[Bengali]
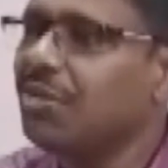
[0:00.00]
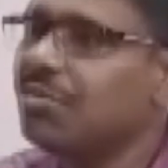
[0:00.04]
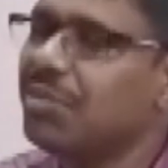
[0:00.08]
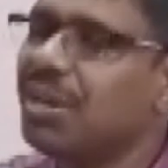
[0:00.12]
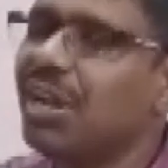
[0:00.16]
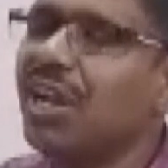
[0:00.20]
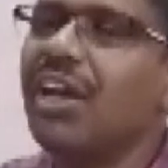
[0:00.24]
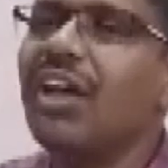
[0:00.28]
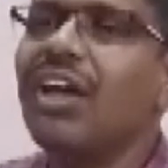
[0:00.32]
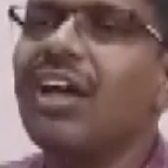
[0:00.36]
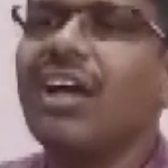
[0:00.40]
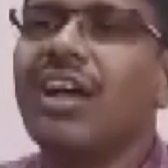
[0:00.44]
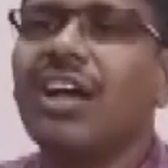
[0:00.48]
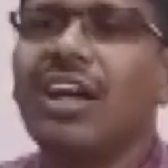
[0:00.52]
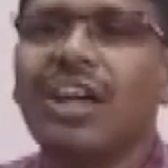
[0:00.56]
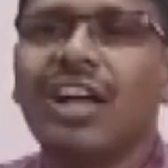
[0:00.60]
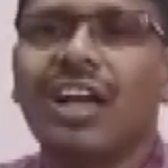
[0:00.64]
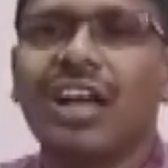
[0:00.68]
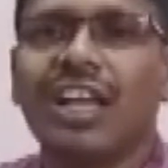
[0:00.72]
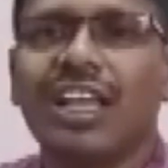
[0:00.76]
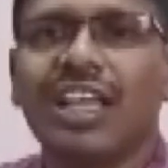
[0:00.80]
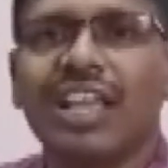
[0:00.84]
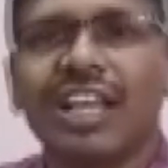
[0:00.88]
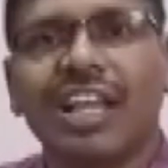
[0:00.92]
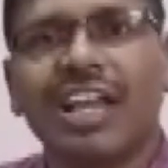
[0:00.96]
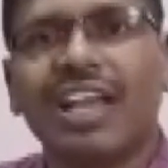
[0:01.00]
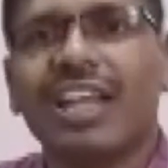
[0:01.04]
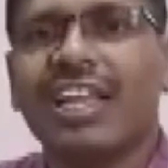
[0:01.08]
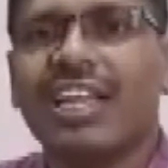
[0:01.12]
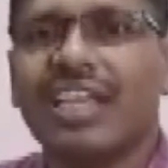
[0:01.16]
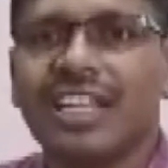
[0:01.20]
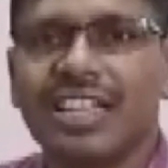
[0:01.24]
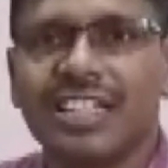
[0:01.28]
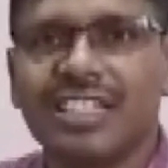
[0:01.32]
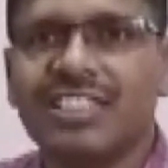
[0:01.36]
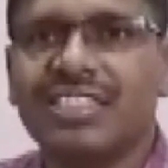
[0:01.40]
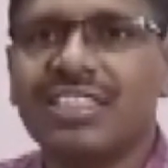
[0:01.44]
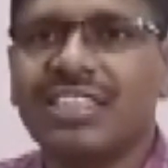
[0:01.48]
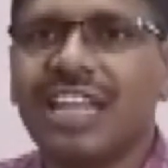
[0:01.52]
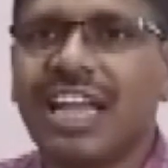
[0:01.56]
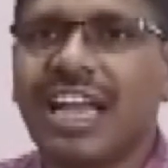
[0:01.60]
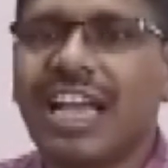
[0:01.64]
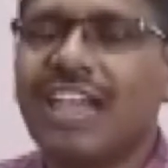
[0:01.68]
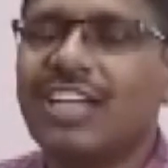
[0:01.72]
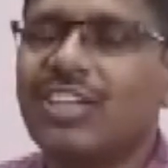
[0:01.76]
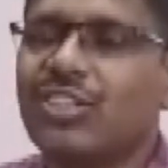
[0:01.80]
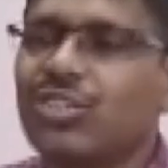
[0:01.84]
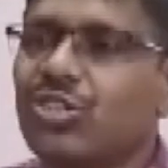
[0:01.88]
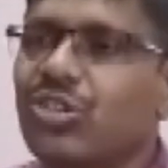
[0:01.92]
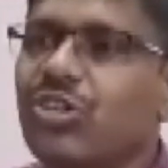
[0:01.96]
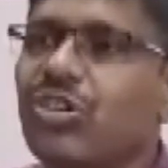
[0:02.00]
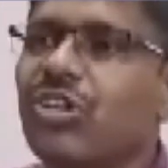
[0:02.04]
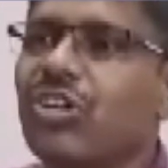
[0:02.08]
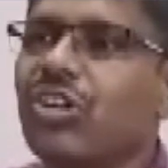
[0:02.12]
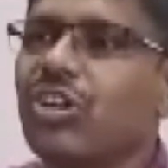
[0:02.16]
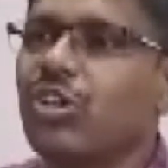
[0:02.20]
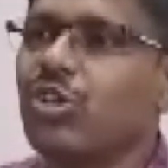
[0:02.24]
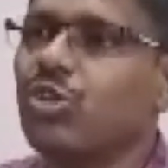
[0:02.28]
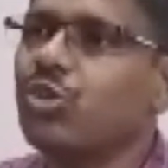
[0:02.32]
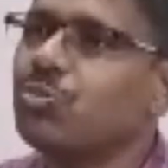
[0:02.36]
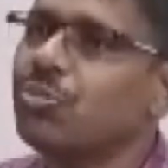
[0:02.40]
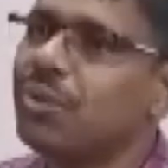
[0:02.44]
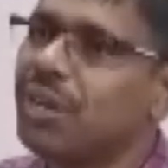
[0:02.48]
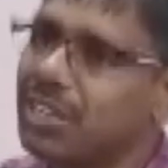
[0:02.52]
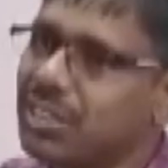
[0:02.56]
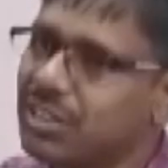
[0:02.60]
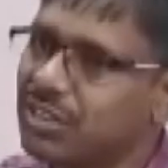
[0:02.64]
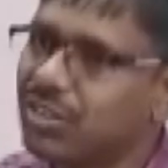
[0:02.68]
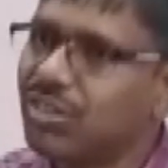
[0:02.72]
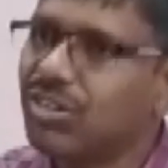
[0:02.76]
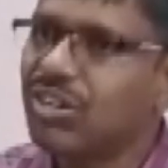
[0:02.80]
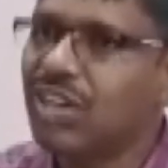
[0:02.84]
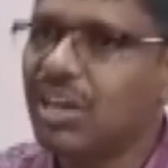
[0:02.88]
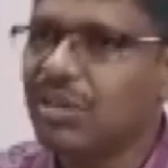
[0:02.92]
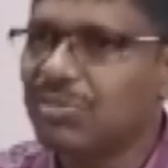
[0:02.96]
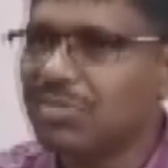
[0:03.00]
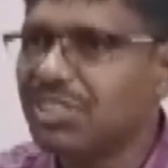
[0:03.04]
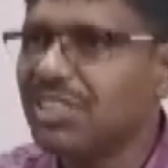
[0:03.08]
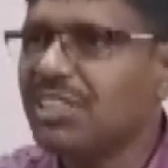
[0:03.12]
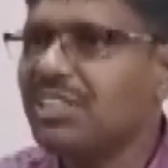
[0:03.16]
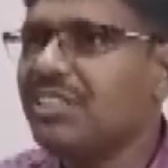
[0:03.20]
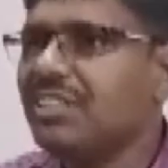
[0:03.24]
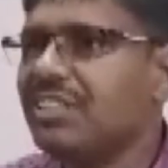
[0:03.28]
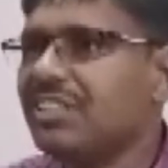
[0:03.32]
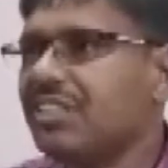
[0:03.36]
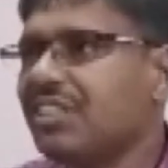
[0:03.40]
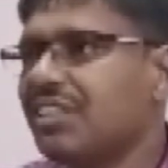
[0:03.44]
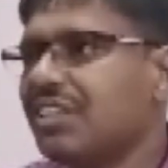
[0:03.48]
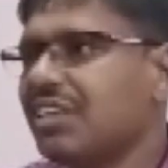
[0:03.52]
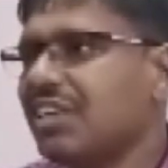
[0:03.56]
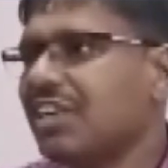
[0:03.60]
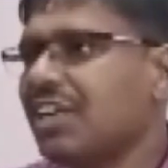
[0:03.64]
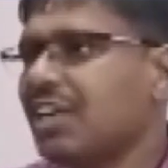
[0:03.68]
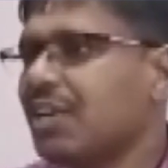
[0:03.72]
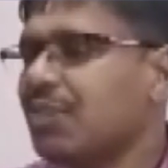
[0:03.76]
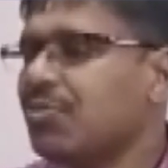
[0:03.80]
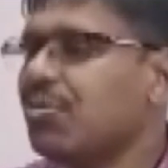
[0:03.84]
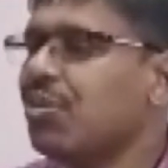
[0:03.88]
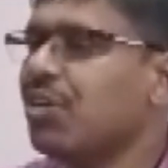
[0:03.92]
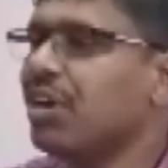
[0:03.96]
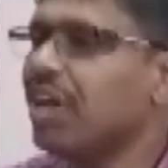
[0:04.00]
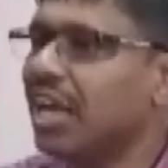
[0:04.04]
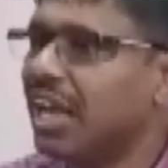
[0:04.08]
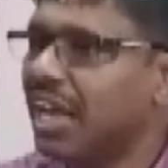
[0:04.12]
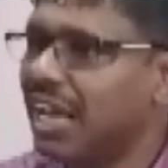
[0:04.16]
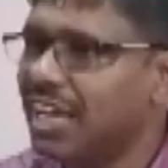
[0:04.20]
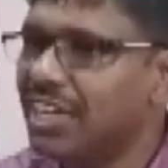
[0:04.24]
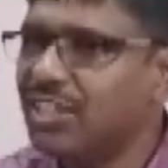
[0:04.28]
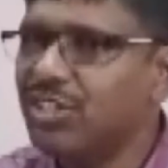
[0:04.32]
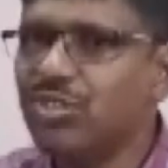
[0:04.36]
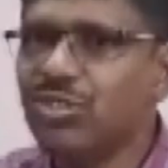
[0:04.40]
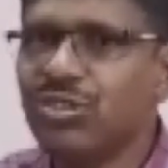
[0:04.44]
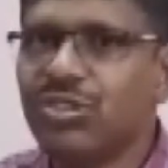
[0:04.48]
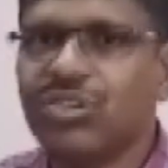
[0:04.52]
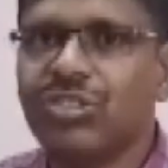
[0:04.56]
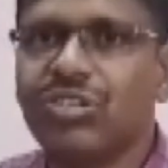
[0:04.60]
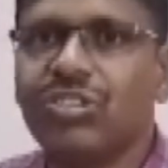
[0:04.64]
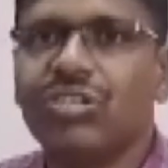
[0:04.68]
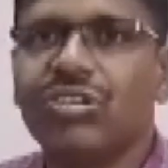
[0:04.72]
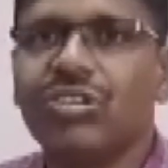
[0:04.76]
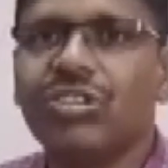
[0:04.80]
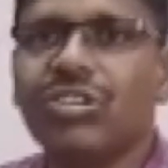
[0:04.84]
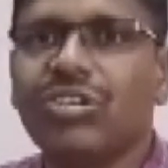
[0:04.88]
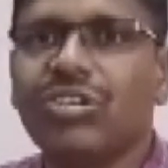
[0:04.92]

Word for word: আমরা এখানে এনেছি একজন রূপান্তরকামী এবং একজন